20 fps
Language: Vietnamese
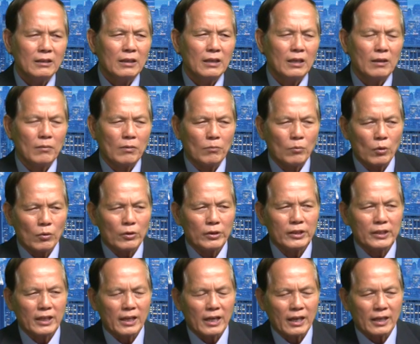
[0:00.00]
À, một con
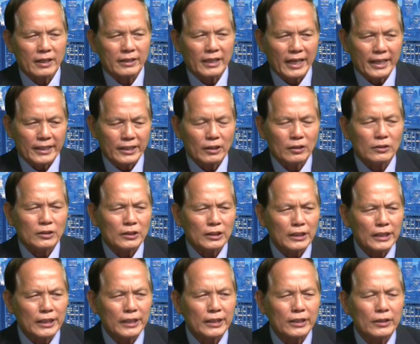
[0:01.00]
đường này đó
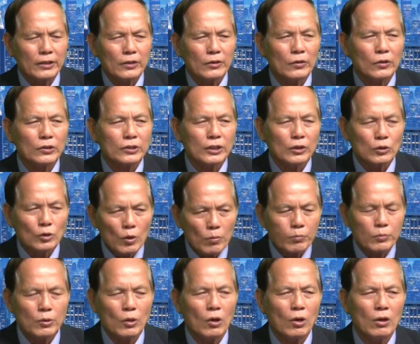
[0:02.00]
thì nó sẽ giúp
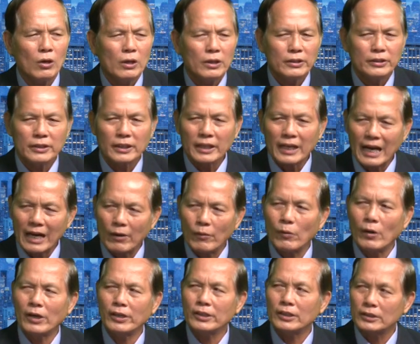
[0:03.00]
cho những cái hàng
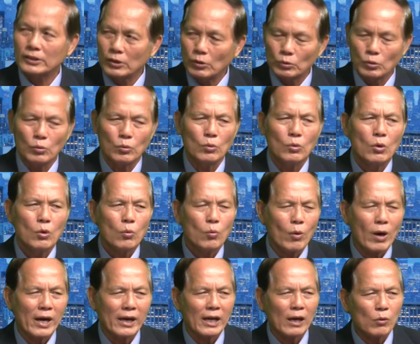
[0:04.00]
hóa được tiêu thụ
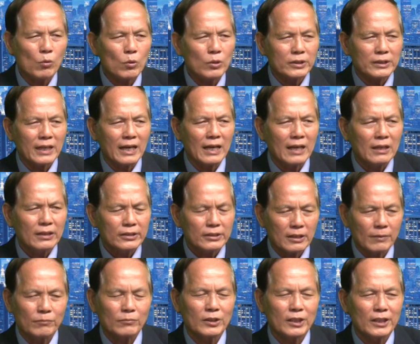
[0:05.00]
qua các quốc gia
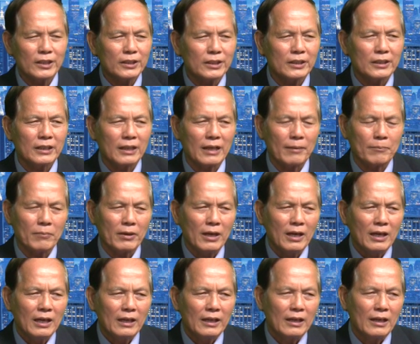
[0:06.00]
chậm tiến như là
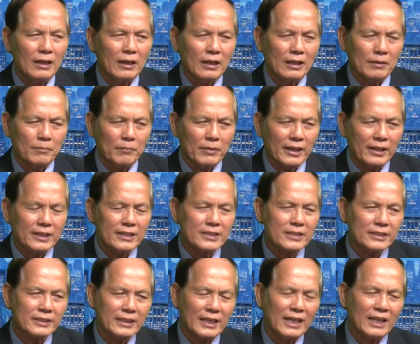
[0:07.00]
à,
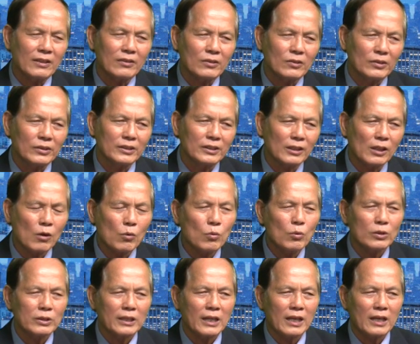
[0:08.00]
Pakistan rồi những cái quốc
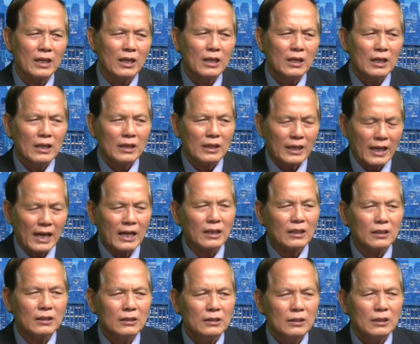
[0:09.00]
gia khác
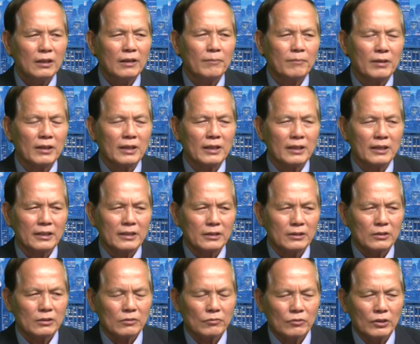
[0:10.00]
à, mà
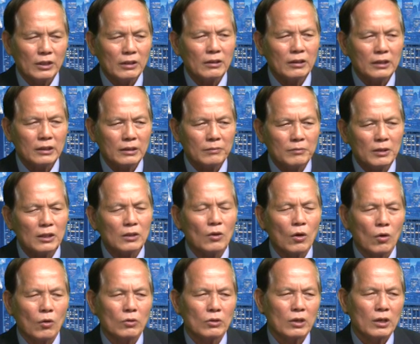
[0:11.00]
với cái mức
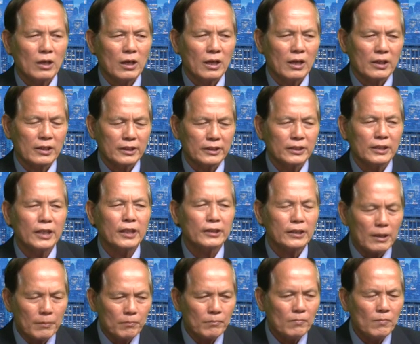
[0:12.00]
độ kinh tế thấp